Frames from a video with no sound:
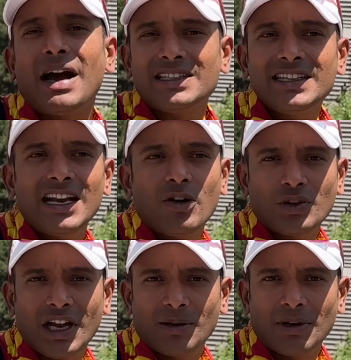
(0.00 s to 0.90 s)
పాసింగ్ లాగా
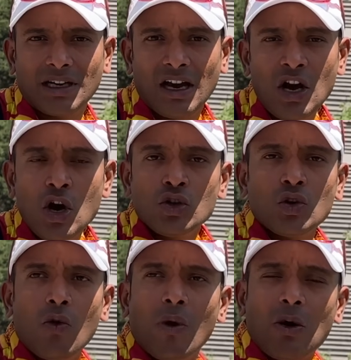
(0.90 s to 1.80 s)
ఉంటాయన్నమాట సో
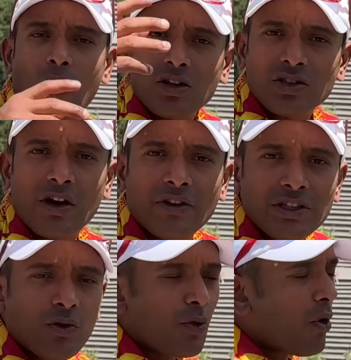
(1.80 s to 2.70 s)
ఒక వాచ్ టవర్
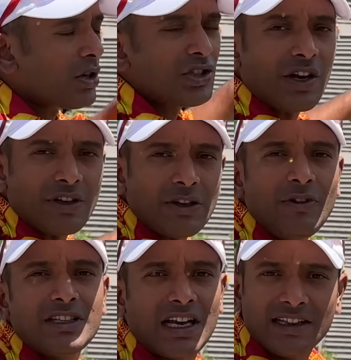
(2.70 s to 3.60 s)
నుంచి ఒక వాచ్ టవర్కి
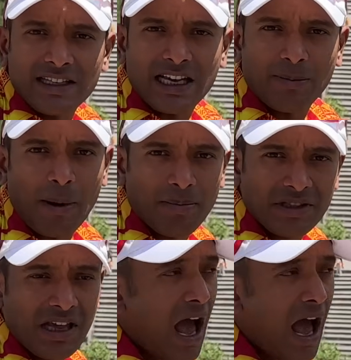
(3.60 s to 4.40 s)
వీళ్ళు సందేశాలు పంపిస్తే